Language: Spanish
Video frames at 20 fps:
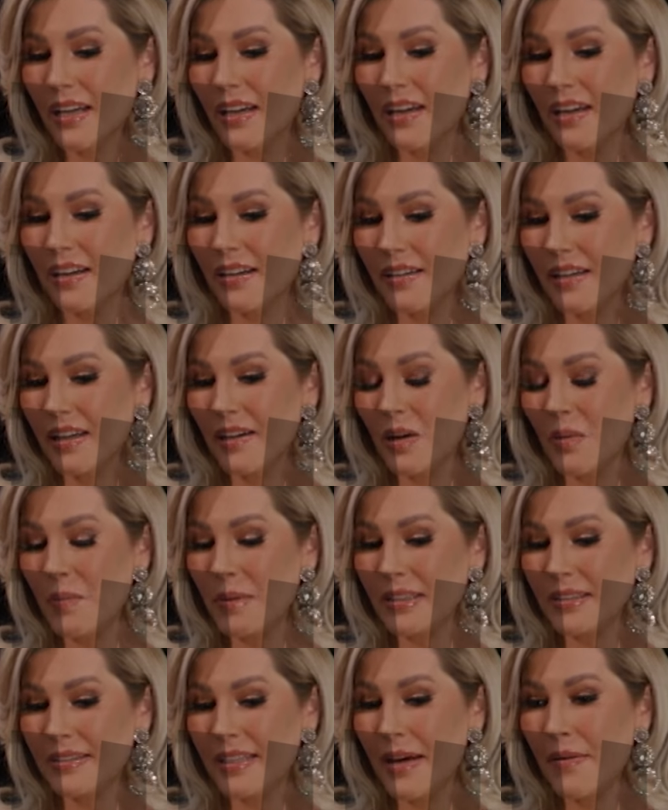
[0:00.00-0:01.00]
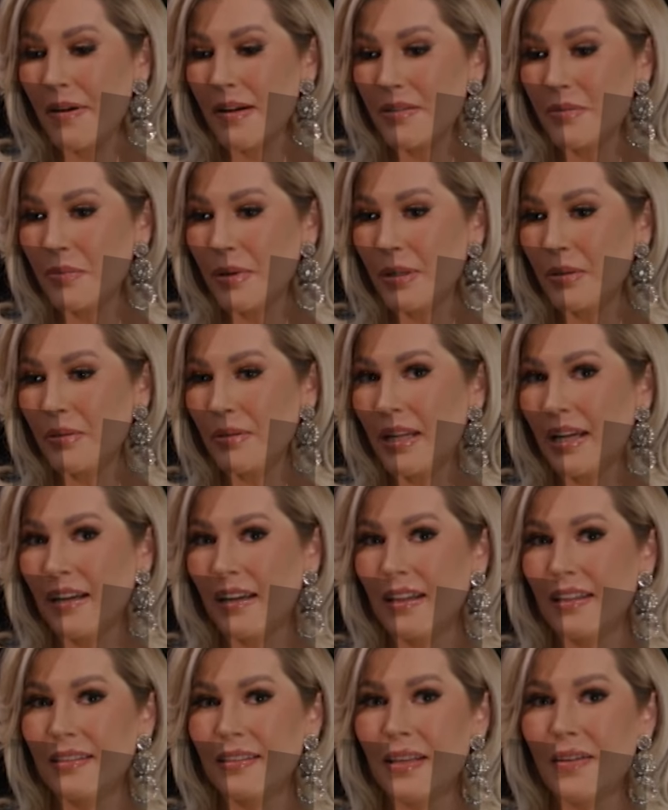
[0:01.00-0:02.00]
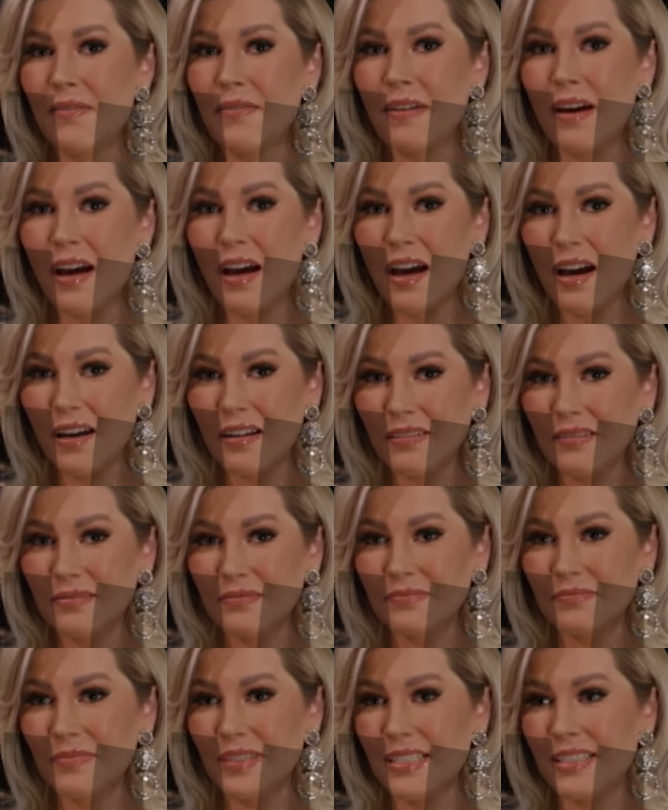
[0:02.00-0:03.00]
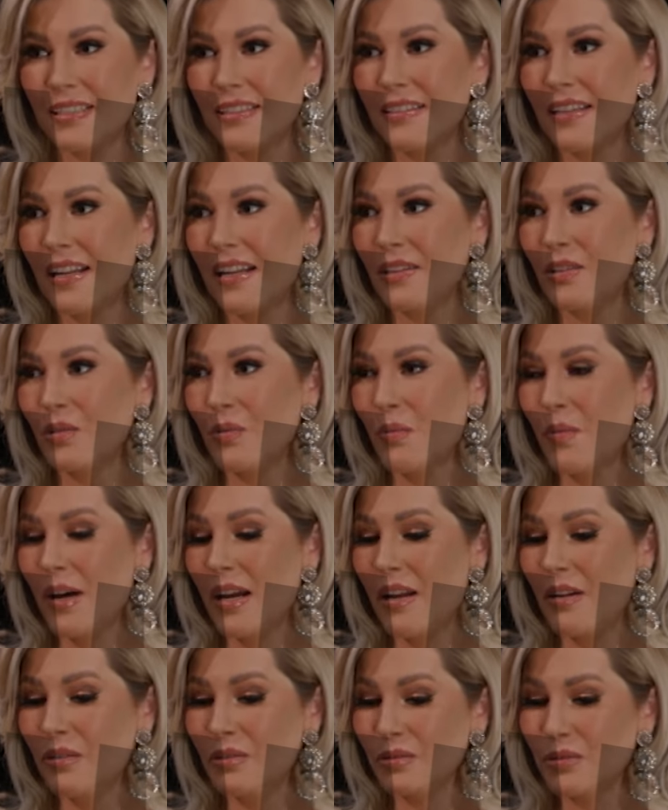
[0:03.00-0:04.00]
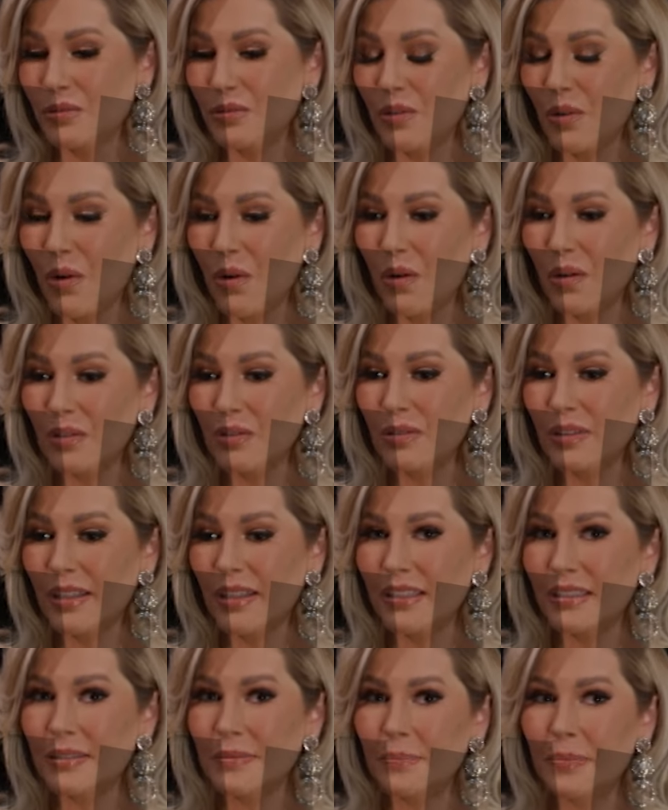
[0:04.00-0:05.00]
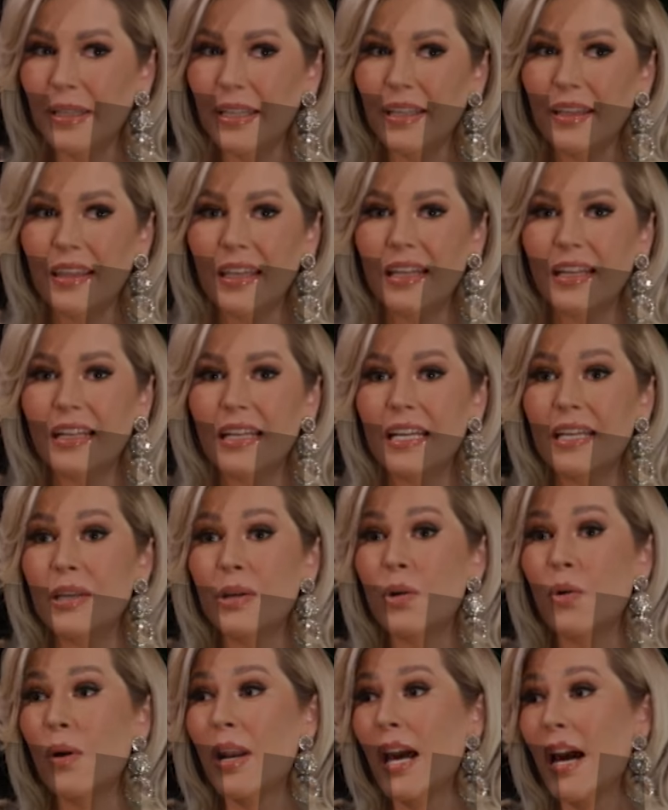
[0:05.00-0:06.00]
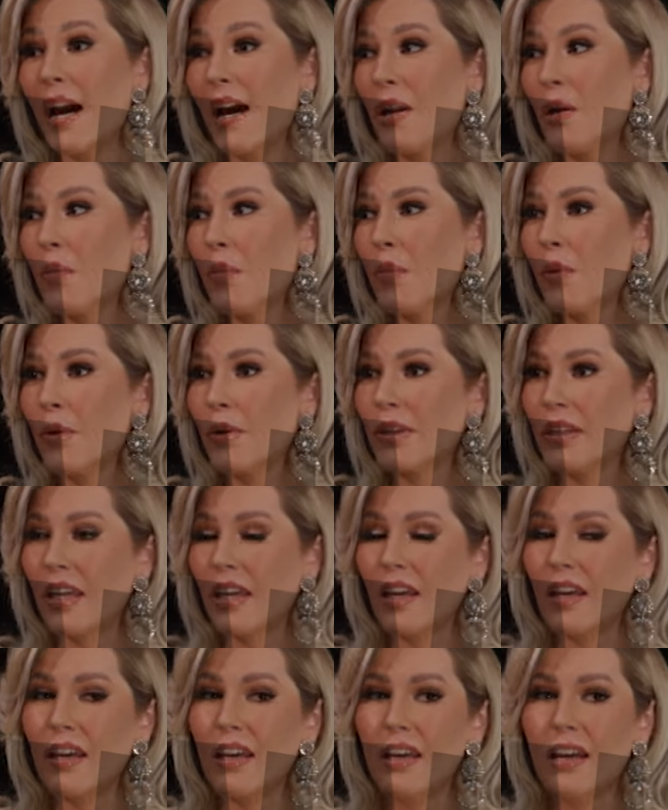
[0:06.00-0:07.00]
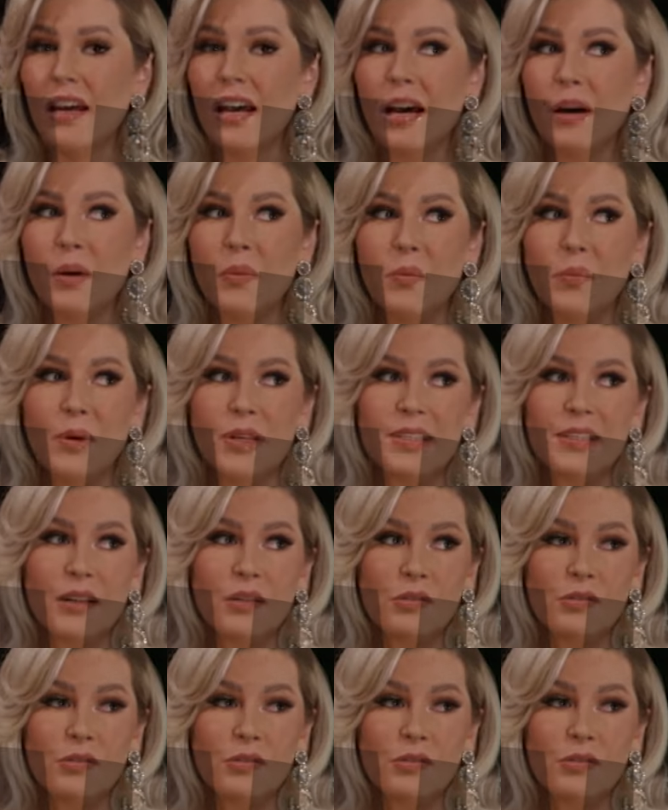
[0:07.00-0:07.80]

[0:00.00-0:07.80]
que, que comentabas, bueno, la gente va visita la tumba de los dos, se despide, le lloraron, porque pues a